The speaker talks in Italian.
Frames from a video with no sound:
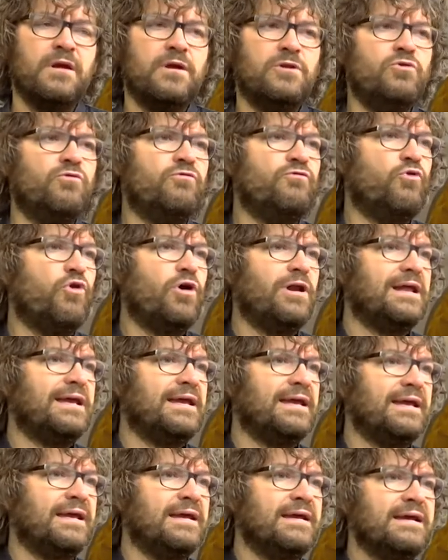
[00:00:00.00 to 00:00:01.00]
non
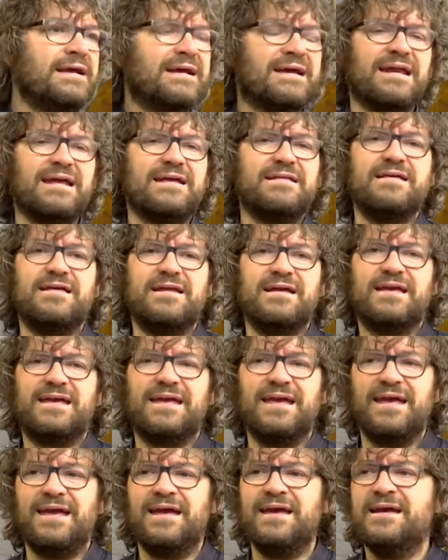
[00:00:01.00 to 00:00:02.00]
vuole credere
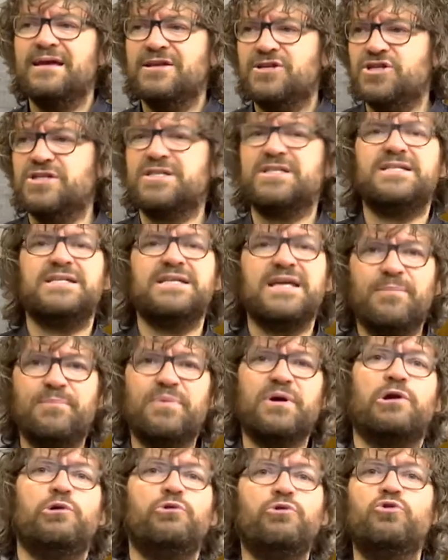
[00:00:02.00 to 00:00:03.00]
che ci sia
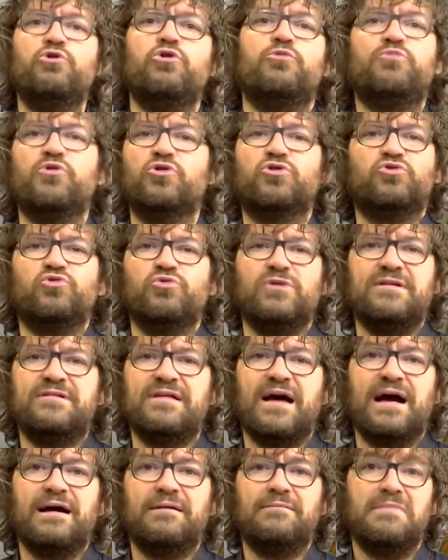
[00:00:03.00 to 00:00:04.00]
per lui
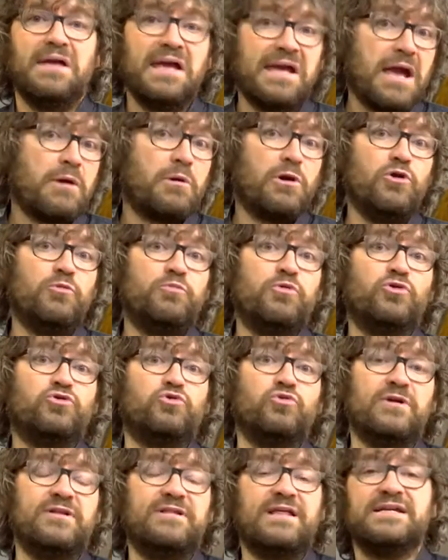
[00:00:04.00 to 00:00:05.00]
un'opportunità e che
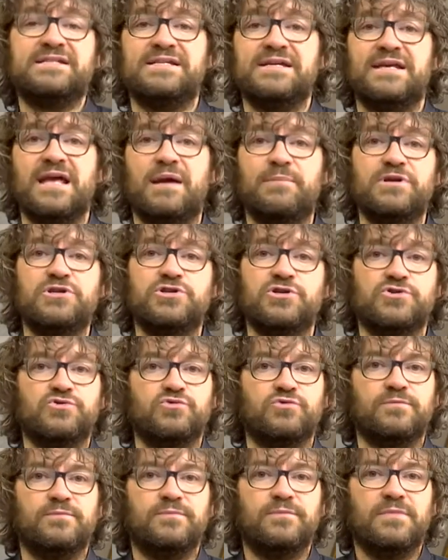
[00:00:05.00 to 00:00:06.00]
quell'opportunità si chiami
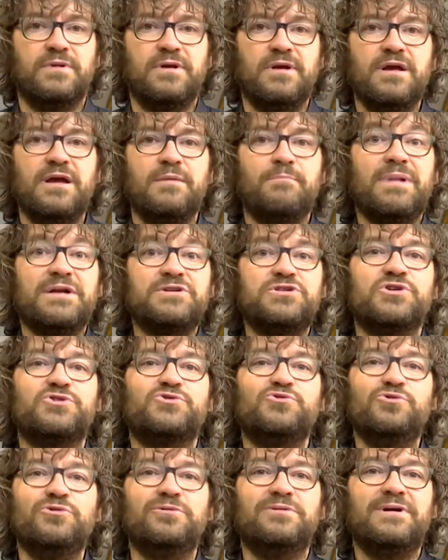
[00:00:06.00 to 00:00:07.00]
Gesù, ma
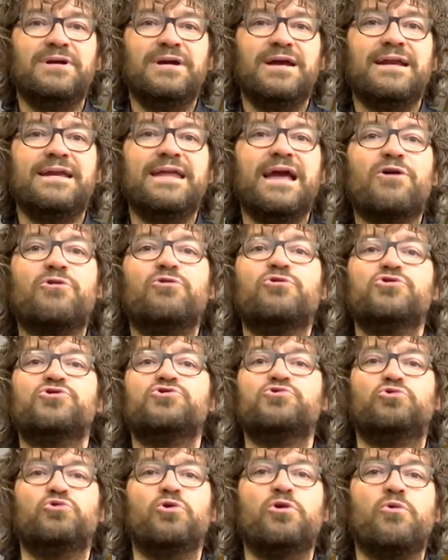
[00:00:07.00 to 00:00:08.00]
Gesù ne ha
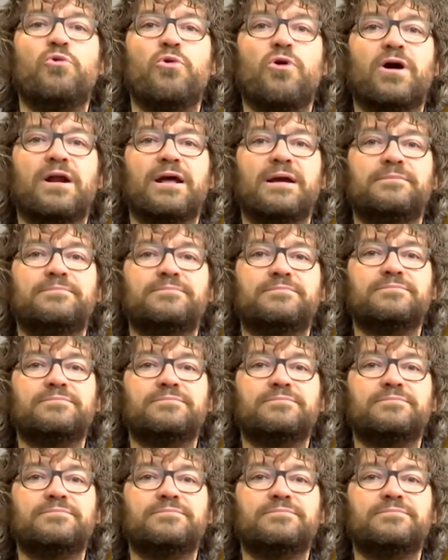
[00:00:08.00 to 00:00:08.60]
conosciuto il cuore.